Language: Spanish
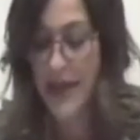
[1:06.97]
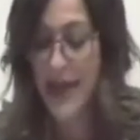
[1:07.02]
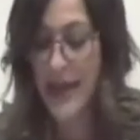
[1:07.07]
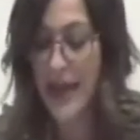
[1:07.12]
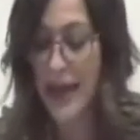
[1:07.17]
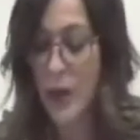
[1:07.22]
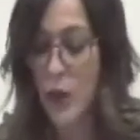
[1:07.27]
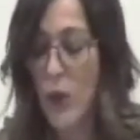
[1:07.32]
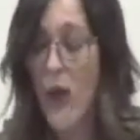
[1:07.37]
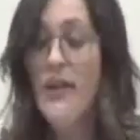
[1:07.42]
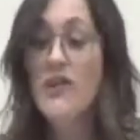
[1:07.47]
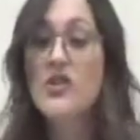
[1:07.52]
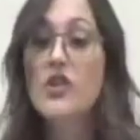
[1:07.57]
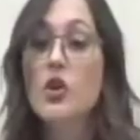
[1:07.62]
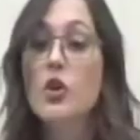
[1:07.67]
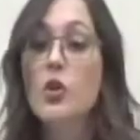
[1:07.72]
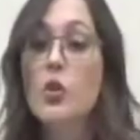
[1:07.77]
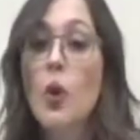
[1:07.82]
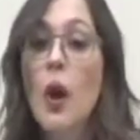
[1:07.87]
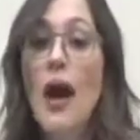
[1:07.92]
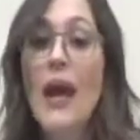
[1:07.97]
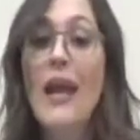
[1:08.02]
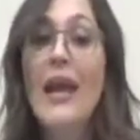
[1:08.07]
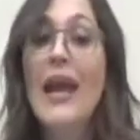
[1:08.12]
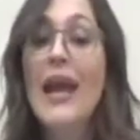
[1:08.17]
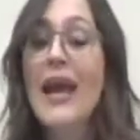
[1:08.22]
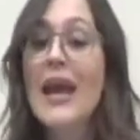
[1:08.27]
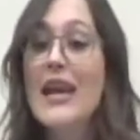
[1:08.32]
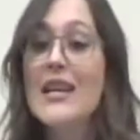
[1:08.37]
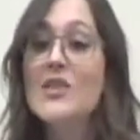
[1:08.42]
Educación dual
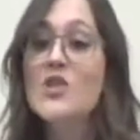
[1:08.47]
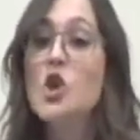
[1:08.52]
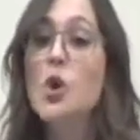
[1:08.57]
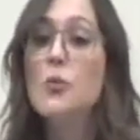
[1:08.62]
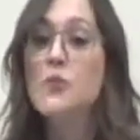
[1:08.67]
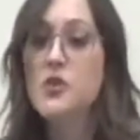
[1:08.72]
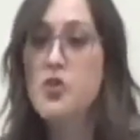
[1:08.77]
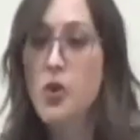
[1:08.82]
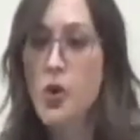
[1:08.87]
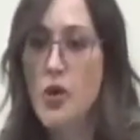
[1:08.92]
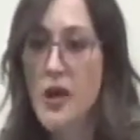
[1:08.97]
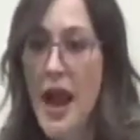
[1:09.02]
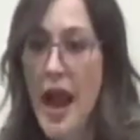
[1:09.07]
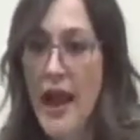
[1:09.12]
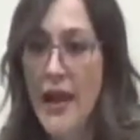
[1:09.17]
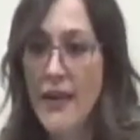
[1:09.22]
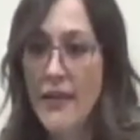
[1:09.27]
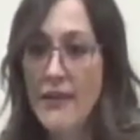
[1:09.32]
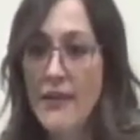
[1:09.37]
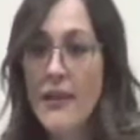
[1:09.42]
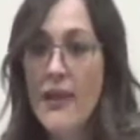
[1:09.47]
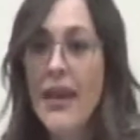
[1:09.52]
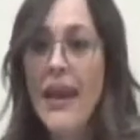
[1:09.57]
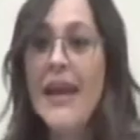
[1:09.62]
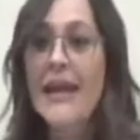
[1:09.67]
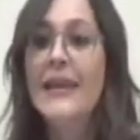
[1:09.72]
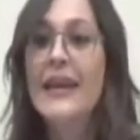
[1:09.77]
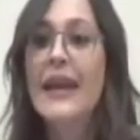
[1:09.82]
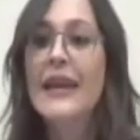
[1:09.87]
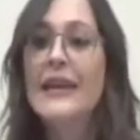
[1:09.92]
es opcional.
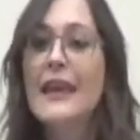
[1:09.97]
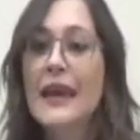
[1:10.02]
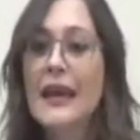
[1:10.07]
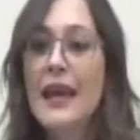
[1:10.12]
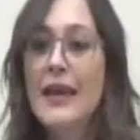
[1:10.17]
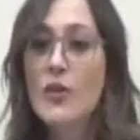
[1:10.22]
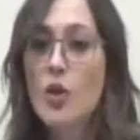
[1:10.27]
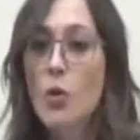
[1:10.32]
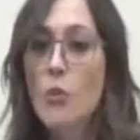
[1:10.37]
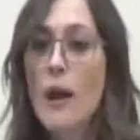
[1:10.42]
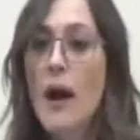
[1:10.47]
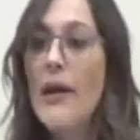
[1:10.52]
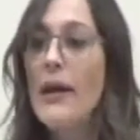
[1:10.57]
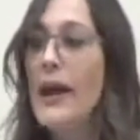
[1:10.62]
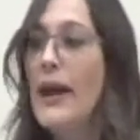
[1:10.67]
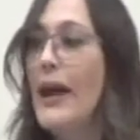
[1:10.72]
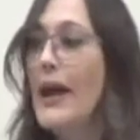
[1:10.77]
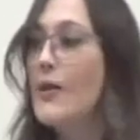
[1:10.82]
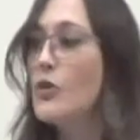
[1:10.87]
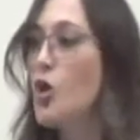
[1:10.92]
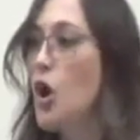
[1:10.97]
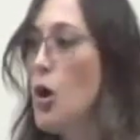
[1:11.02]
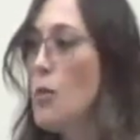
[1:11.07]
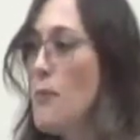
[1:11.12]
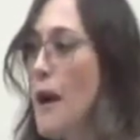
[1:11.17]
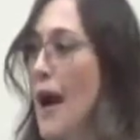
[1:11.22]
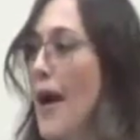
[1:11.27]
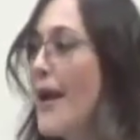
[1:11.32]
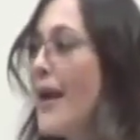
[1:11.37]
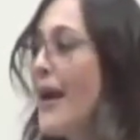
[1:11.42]
El que quiera tomarla, la
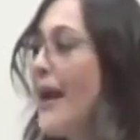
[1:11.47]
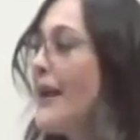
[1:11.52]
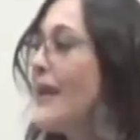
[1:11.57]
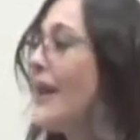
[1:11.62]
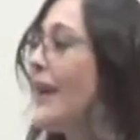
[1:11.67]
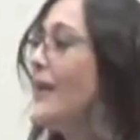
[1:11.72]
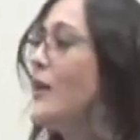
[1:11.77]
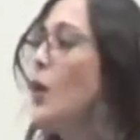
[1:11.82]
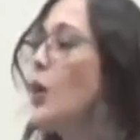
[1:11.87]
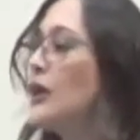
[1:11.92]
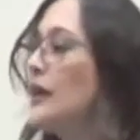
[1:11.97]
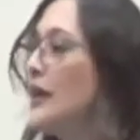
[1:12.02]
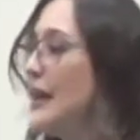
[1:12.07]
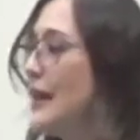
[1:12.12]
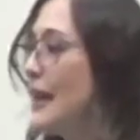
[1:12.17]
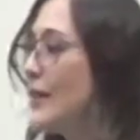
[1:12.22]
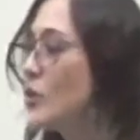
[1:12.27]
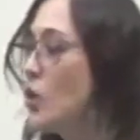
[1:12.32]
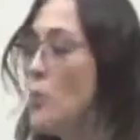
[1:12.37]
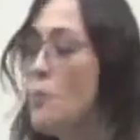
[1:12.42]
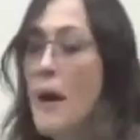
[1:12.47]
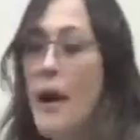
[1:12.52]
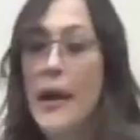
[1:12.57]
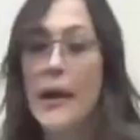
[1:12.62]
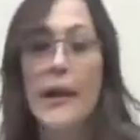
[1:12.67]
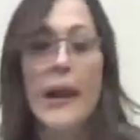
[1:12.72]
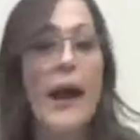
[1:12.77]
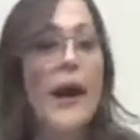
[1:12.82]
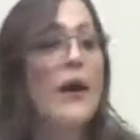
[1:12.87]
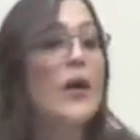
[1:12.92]
toma. El que no quiera
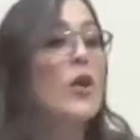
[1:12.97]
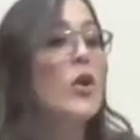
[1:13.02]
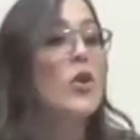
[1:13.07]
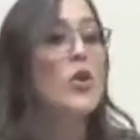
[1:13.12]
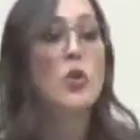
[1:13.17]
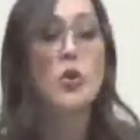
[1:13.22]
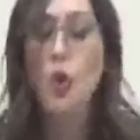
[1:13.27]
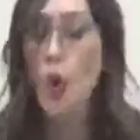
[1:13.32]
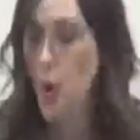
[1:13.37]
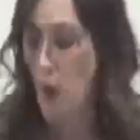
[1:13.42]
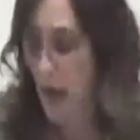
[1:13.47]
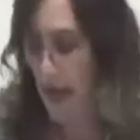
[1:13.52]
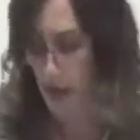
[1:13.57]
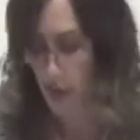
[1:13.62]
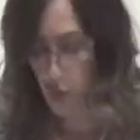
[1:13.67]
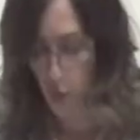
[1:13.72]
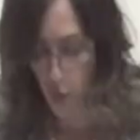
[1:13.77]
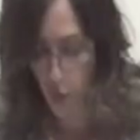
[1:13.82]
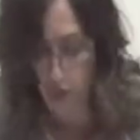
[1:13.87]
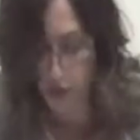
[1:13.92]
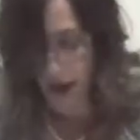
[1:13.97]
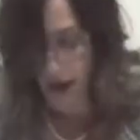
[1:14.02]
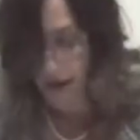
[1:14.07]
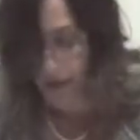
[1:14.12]
tomarla, no la toma.